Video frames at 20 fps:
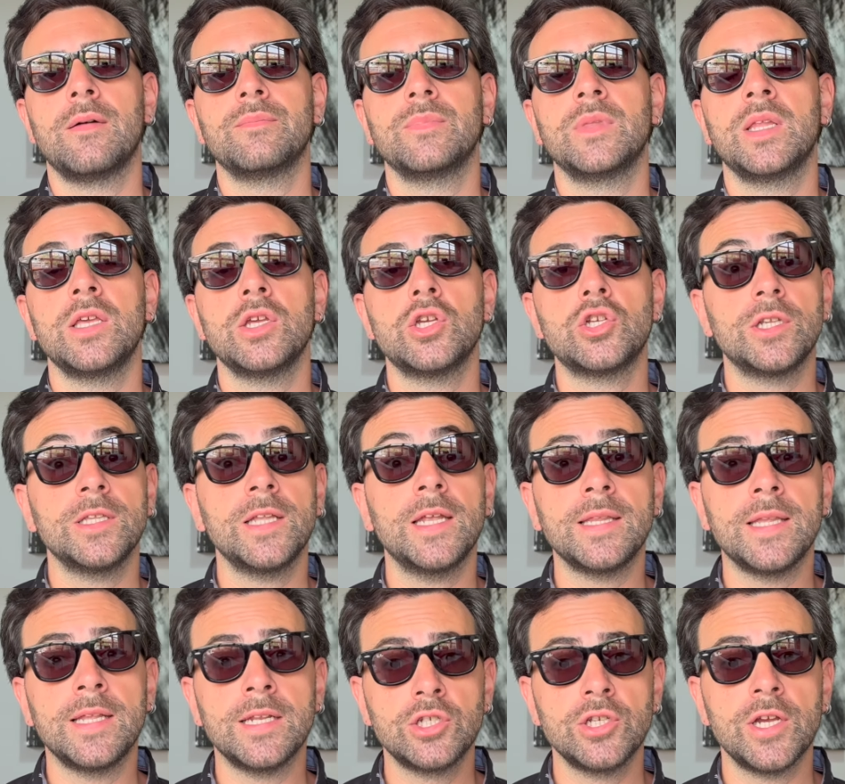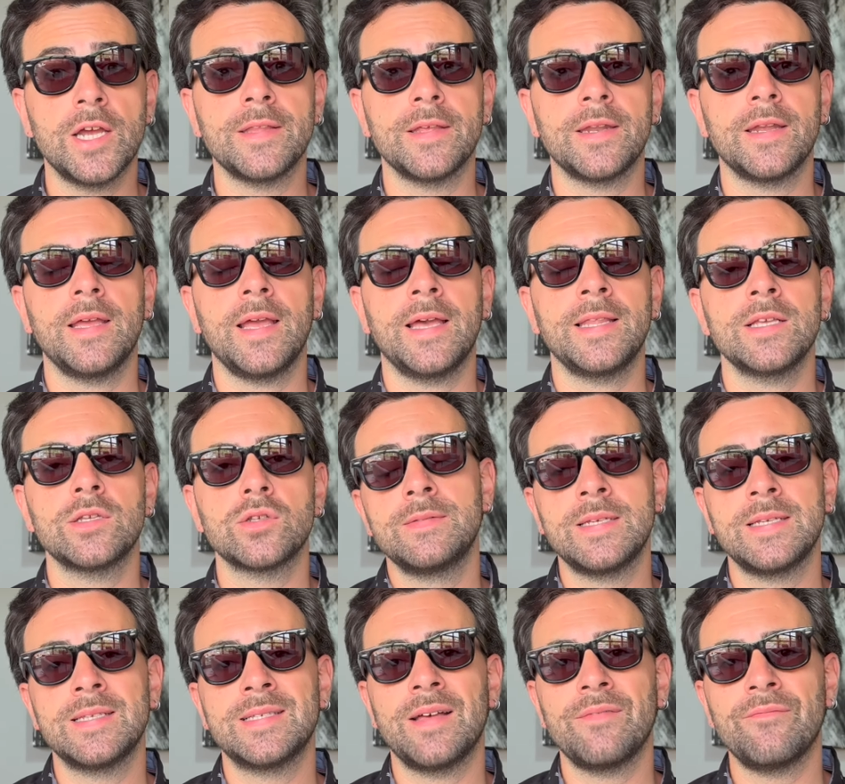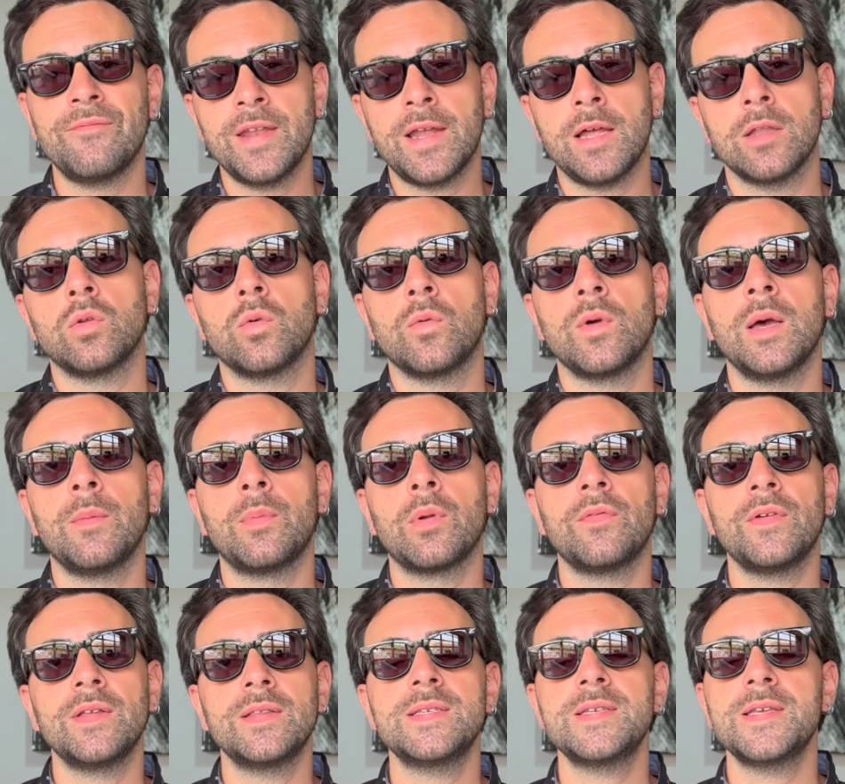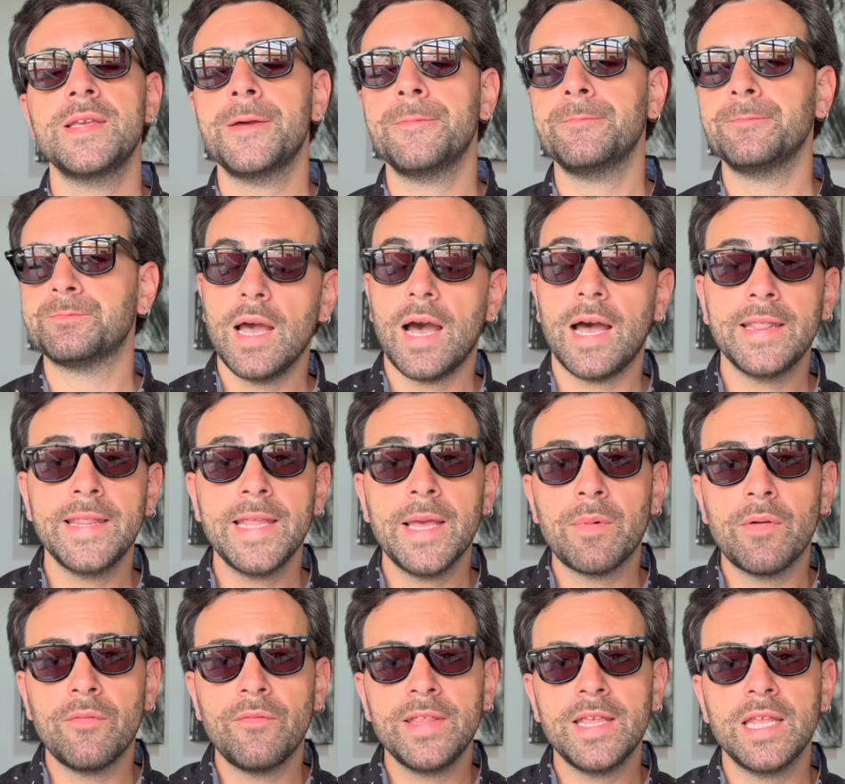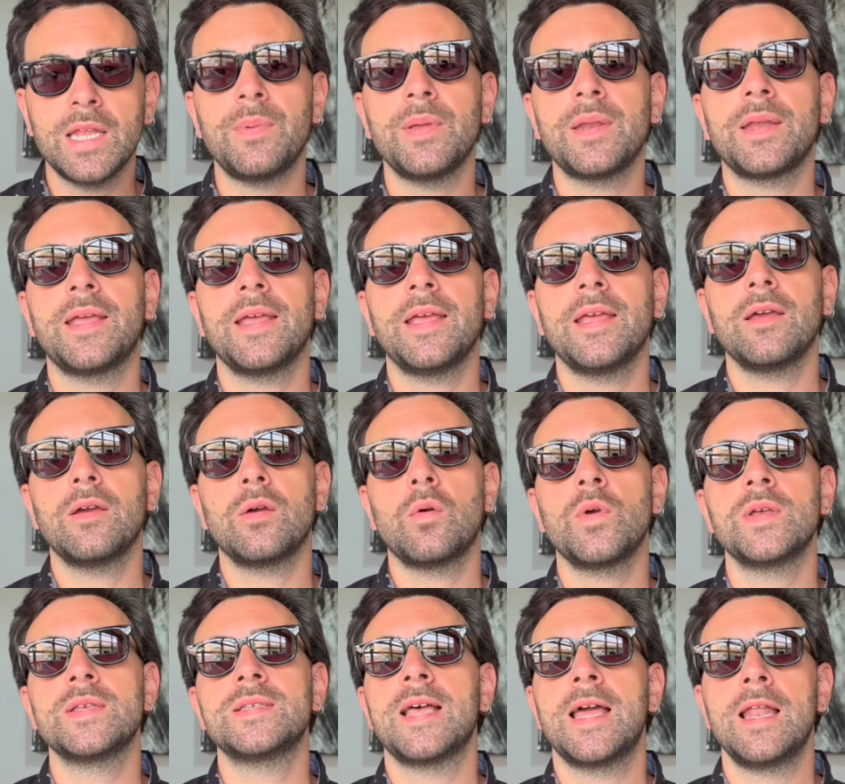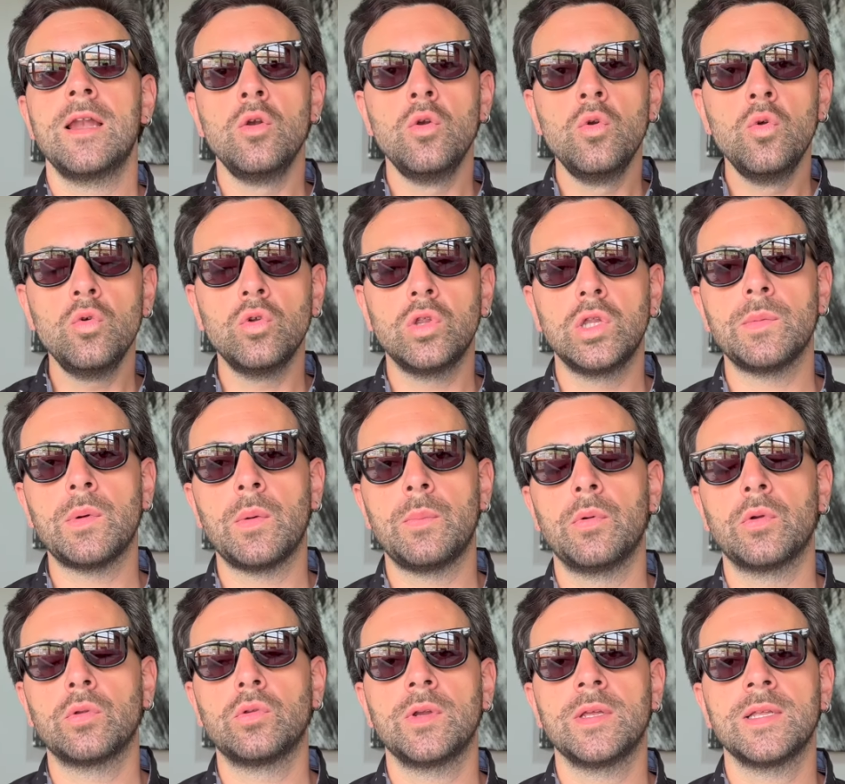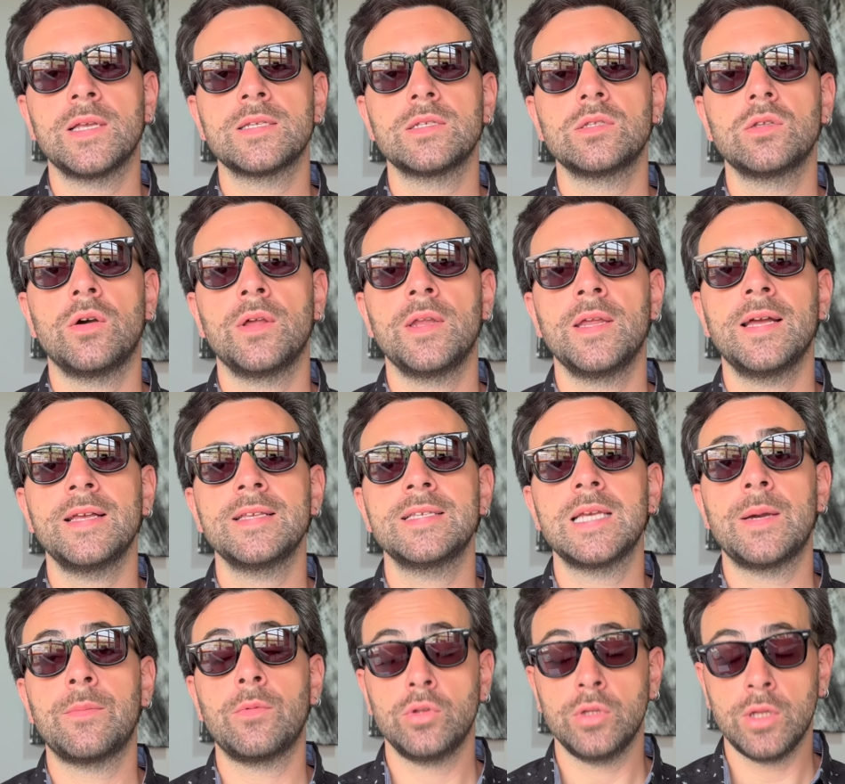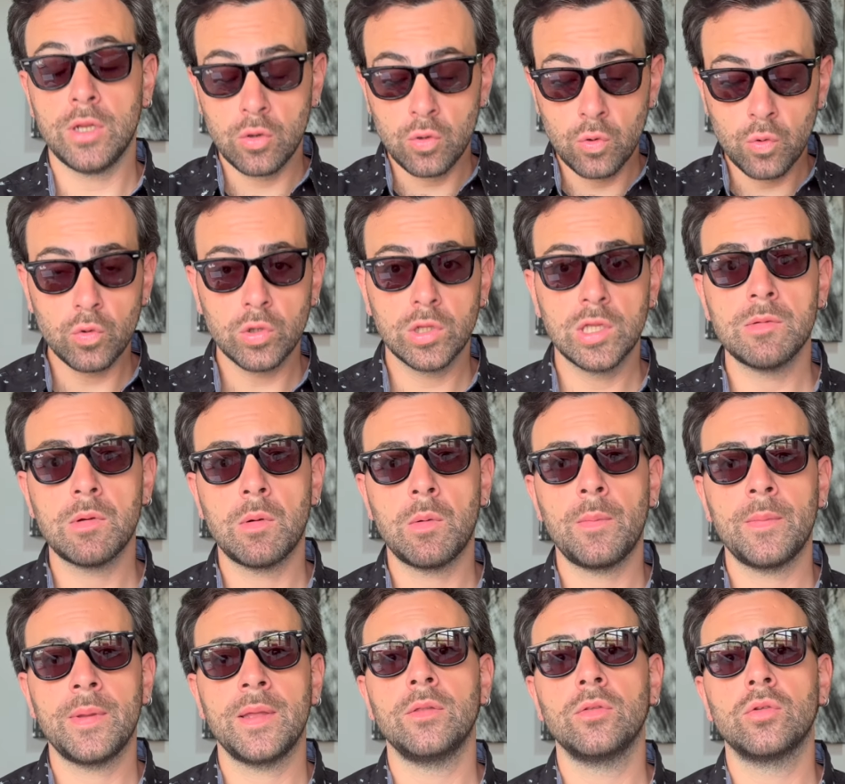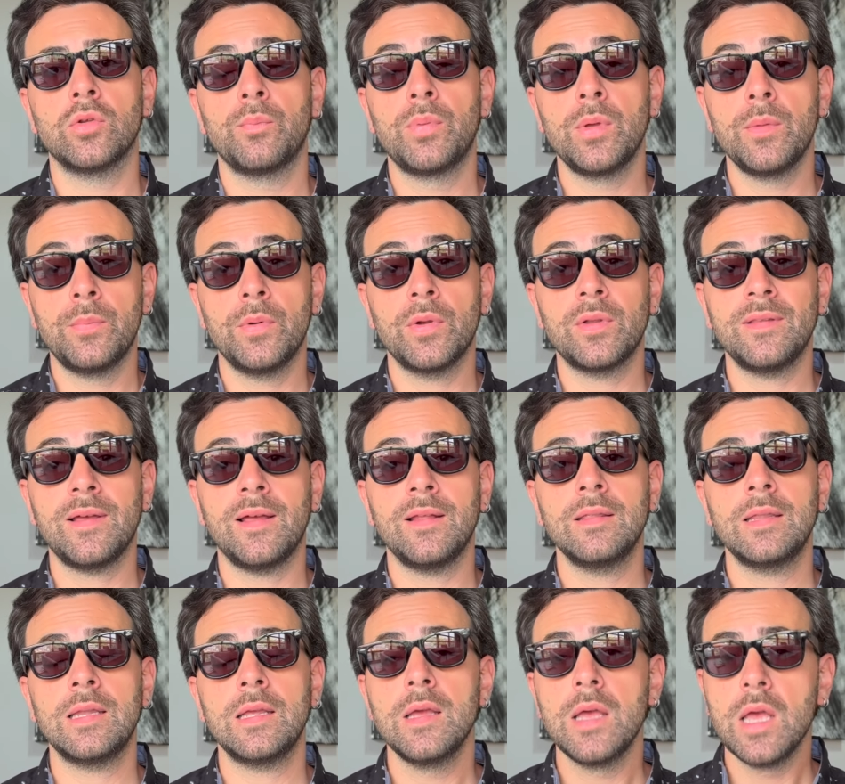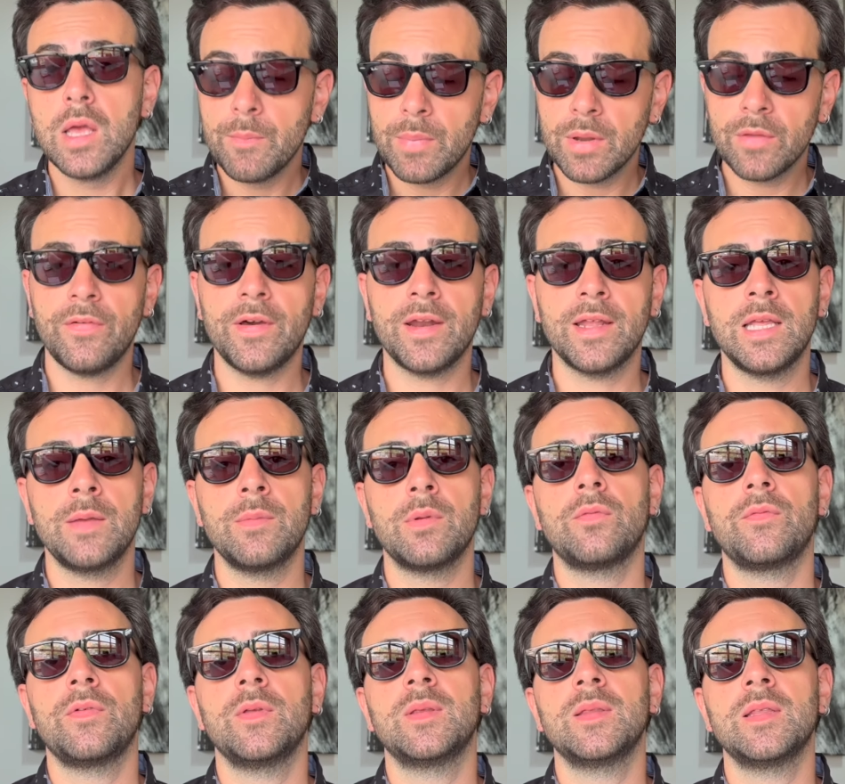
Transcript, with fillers: degli scenari del genere e adesso si sta avverando quella profezia, andiamo a vedere perché questa è l'ultima opportunità storica e siamo nell'ultimo momento più importante per fare dei profitti